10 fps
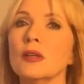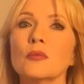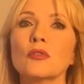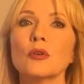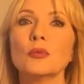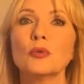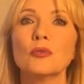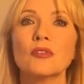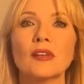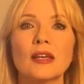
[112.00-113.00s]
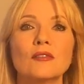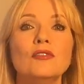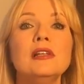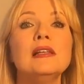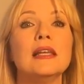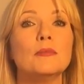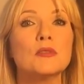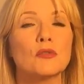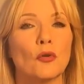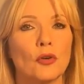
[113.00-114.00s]
hier im Skorpion zeigt viel
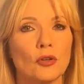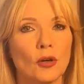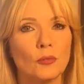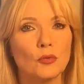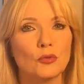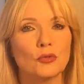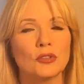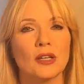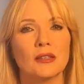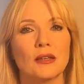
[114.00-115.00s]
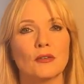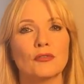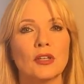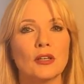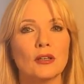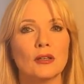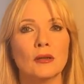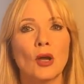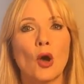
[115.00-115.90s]
Lebensfreude, ob nun durch eine Affäre